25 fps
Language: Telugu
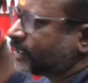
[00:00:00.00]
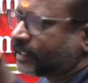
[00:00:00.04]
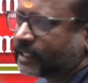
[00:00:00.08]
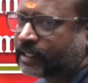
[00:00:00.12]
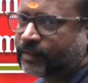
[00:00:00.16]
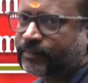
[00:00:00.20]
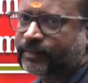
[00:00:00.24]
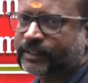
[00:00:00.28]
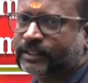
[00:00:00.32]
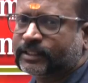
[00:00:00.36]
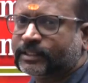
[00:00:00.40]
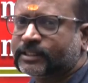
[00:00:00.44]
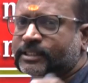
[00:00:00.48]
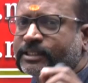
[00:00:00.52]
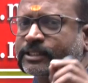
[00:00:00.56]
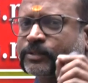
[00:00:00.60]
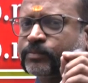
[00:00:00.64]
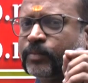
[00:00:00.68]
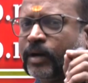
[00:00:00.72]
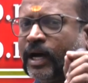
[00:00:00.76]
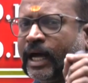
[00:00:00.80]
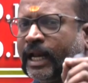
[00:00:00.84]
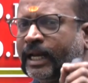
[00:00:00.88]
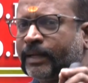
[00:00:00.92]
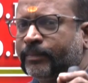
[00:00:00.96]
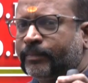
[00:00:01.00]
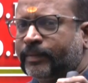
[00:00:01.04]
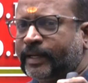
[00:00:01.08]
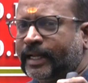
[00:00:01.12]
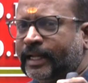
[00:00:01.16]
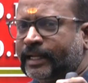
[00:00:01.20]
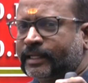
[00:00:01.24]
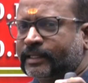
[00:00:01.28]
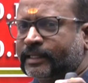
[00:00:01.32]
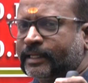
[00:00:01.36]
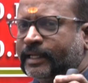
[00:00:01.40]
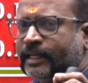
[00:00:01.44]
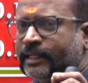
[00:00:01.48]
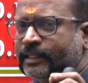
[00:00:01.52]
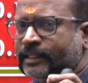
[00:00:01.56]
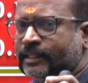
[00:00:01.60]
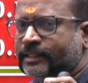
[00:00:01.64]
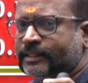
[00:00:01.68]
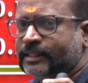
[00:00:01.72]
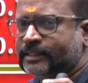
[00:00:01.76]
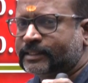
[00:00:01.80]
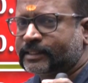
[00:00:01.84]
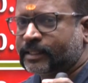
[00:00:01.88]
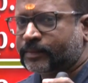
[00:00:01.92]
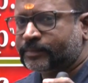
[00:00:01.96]
థర్టీ విత్ స్మాల్ బ్రేక్
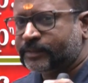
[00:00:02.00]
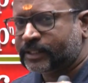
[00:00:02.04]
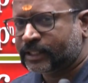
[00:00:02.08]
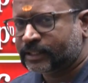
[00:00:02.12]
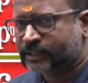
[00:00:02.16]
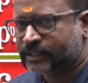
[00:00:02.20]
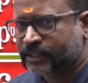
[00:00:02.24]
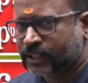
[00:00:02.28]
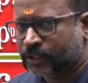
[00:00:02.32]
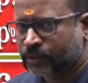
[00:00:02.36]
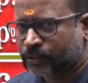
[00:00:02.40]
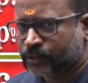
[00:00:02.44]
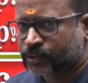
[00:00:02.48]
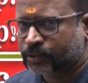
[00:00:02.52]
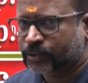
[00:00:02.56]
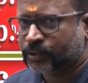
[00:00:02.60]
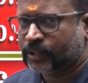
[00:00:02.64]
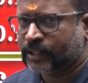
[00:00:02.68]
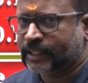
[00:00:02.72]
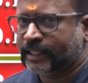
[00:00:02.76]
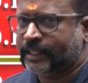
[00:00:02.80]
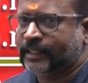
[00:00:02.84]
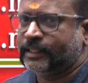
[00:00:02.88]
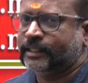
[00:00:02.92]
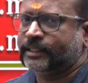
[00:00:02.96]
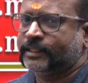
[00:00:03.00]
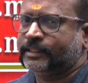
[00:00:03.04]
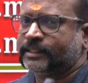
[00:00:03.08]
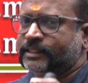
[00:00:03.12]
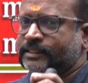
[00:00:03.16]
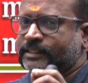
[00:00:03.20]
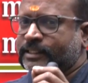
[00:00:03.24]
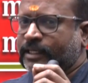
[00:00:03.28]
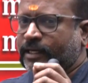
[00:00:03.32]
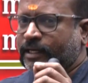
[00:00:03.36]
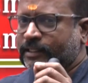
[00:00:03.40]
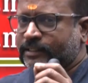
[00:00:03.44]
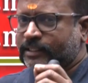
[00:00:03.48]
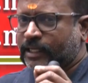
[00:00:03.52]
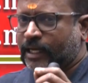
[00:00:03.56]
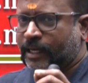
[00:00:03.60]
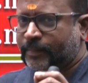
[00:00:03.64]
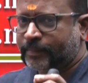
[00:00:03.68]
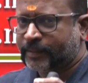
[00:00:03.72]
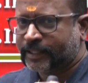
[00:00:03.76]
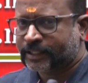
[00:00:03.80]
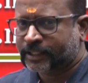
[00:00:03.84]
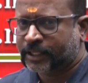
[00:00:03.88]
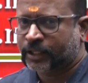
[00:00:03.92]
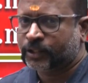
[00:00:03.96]
ఏదైతే సబ్జెక్ట్ జరుగుతుందో ఏదైతే
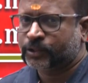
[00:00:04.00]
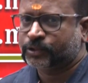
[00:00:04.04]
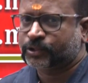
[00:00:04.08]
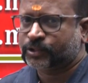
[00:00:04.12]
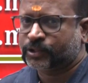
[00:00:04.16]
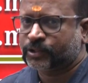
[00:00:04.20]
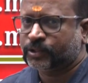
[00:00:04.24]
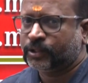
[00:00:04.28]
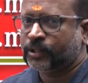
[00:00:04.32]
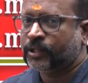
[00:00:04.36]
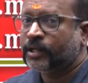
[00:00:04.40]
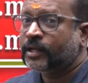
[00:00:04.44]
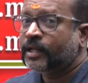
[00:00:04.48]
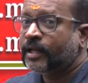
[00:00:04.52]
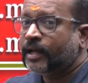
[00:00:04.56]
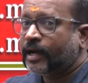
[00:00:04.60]
టాపిక్ నడుస్తుందో